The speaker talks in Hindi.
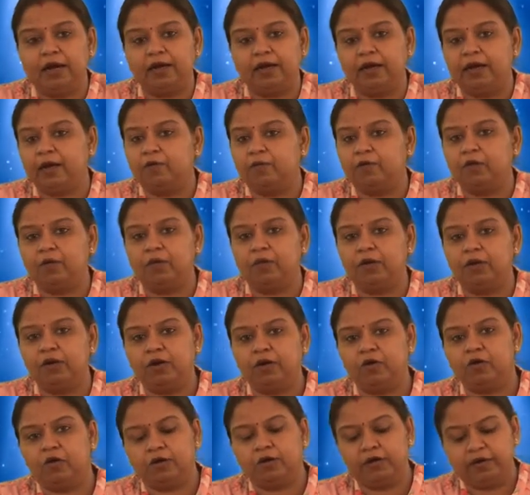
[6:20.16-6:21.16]
अगर आपको
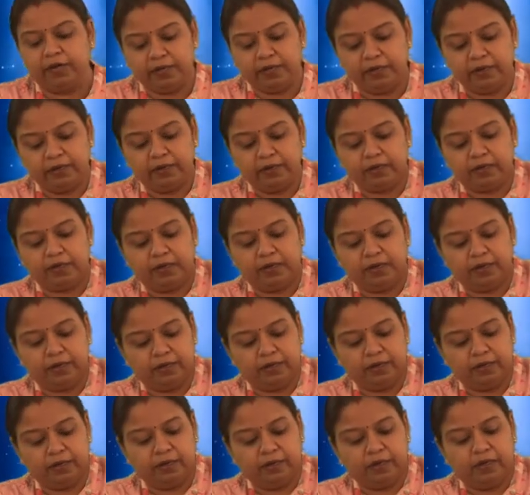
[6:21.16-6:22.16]
पोलका डॉट नहीं रखना
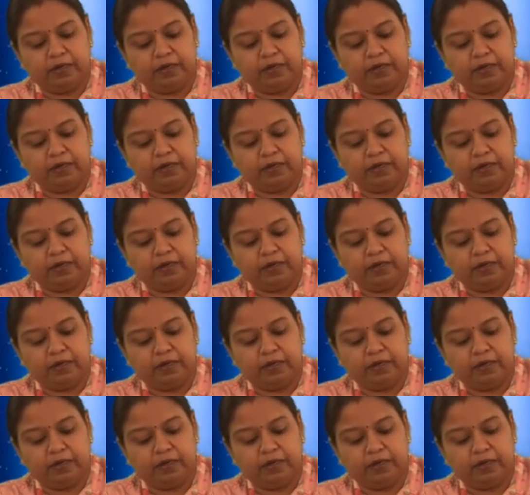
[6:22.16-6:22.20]
है